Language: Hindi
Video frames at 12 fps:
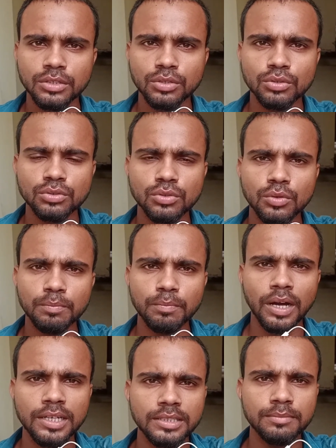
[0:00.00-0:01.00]
दोस्तों
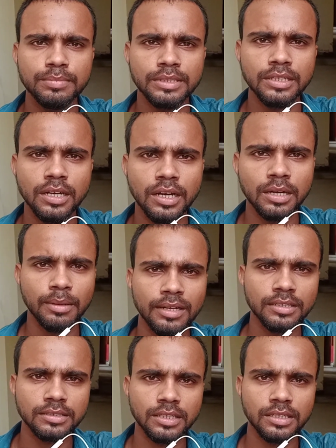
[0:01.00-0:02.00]
पानी पीना
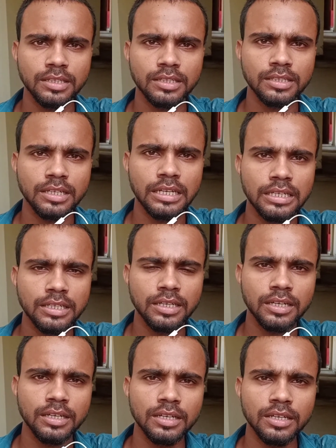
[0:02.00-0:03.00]
हमारे शरीर के
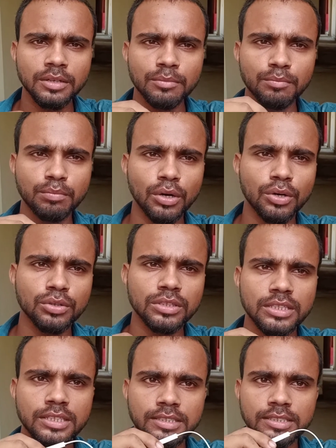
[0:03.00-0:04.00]
लिए
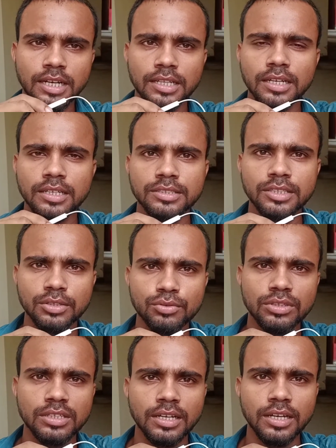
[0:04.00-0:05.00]
बहुत ही ज़्यादा
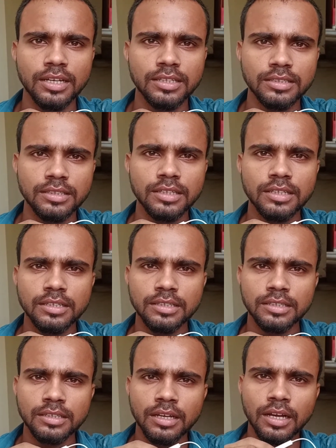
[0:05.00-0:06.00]
ज़रूरी है
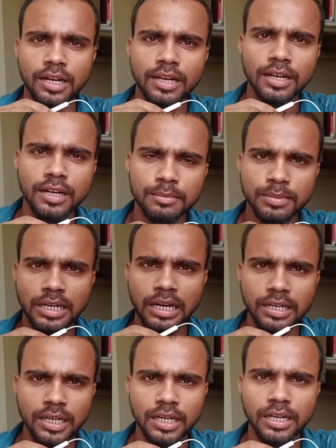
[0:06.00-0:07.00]
अगर हम
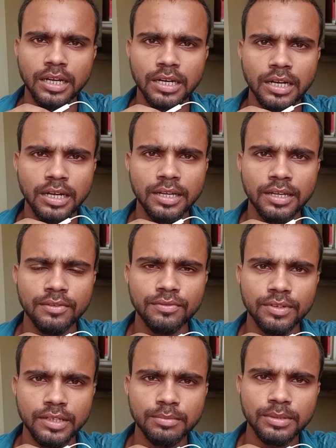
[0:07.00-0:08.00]
खाना ना खाएं
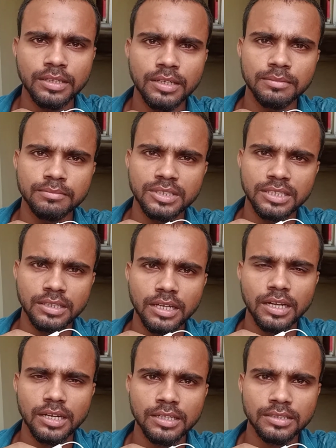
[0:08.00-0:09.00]
फिर भी हम
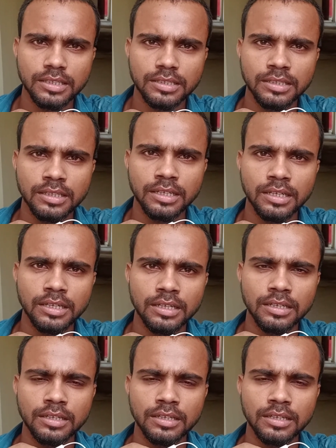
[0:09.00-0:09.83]
ज़िंदा रह सकते हैं